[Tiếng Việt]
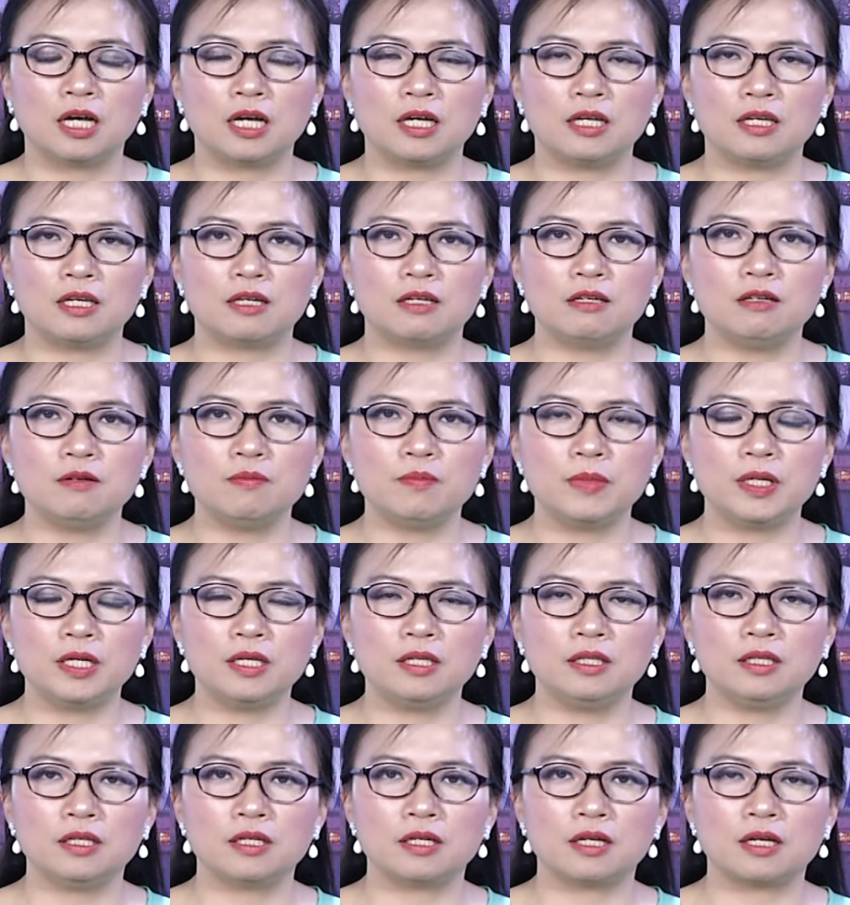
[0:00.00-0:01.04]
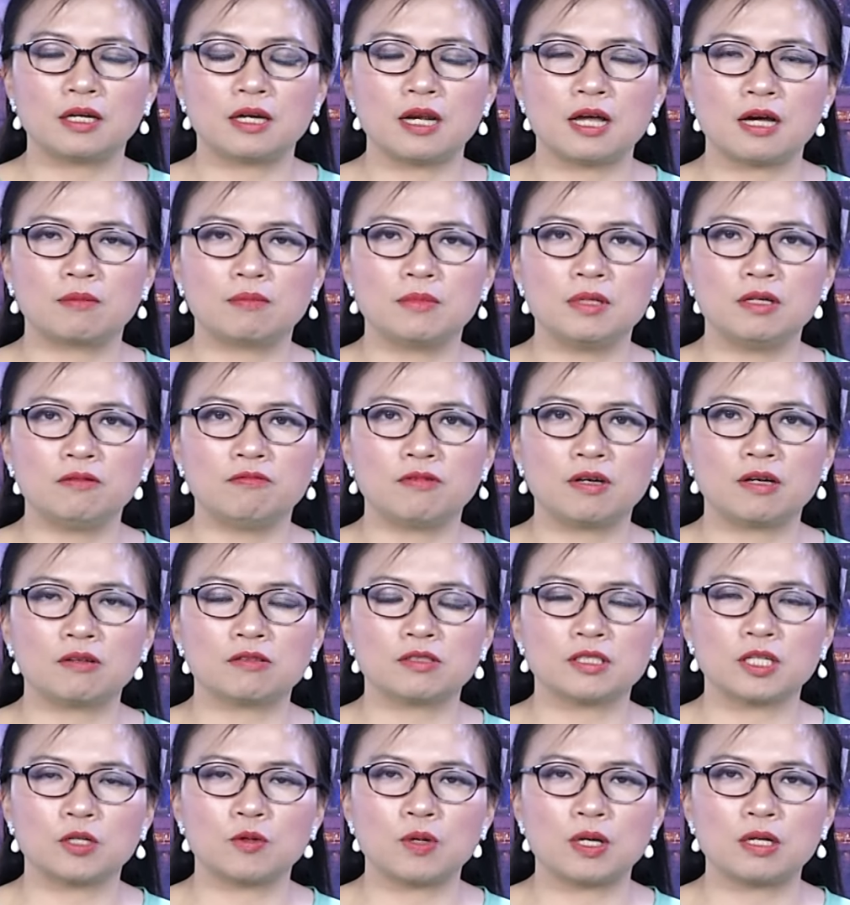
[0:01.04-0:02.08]
hay là nước Mỹ thì à, đang bước
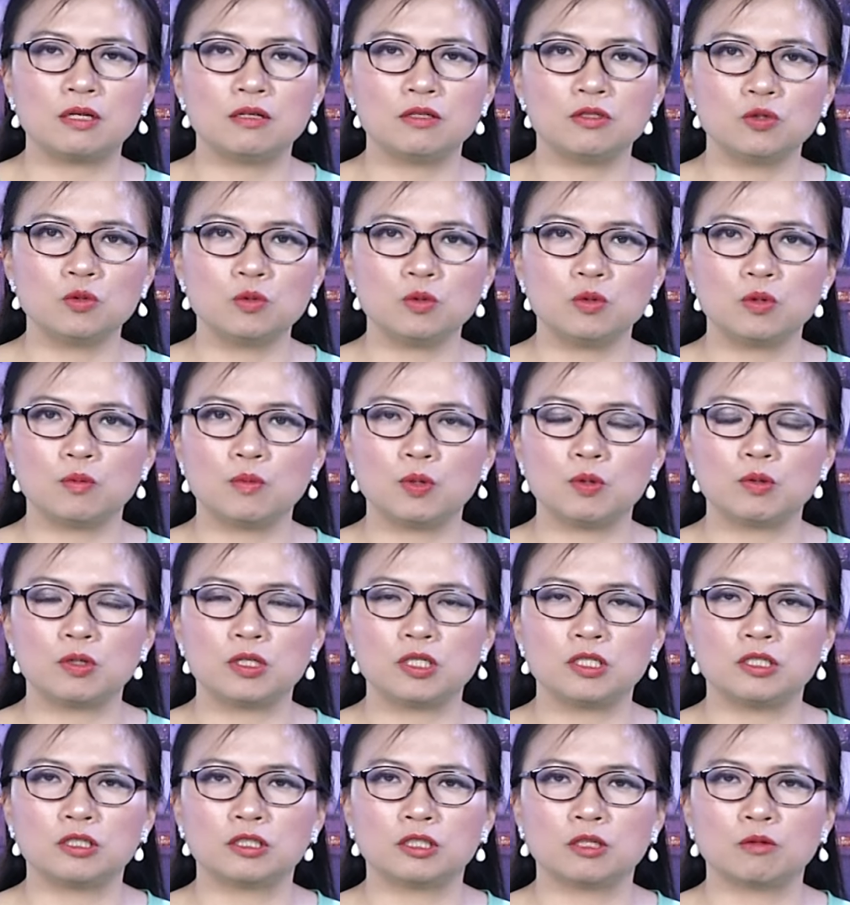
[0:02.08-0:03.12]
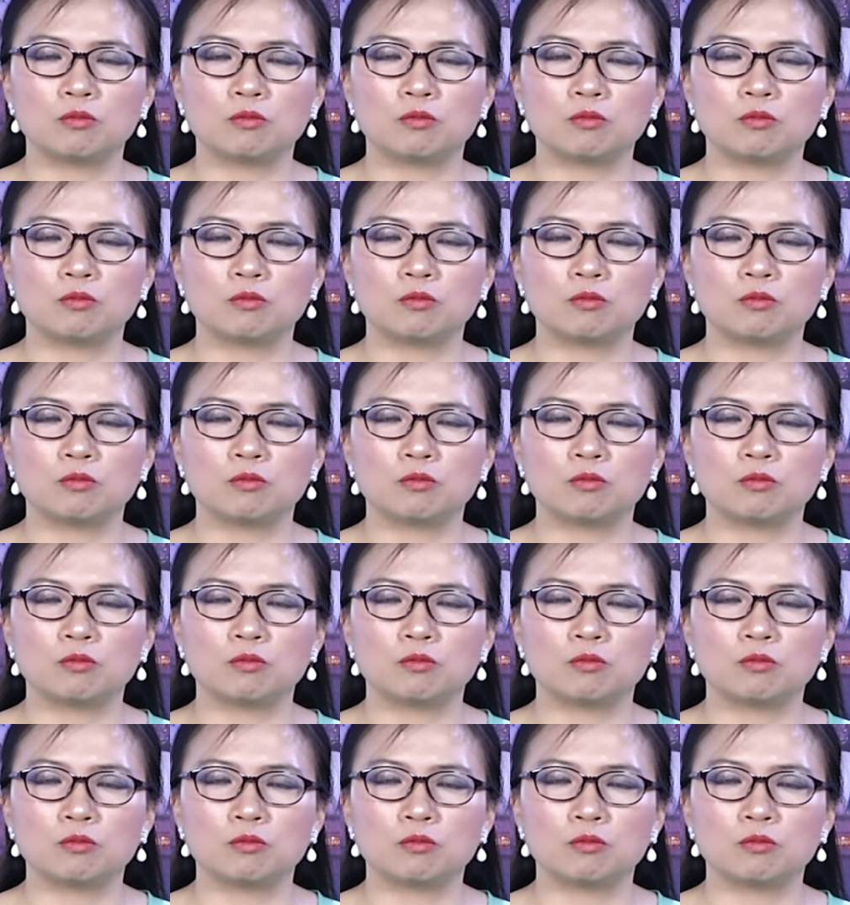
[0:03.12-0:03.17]
vào giai đoạn nước rút của bầu cử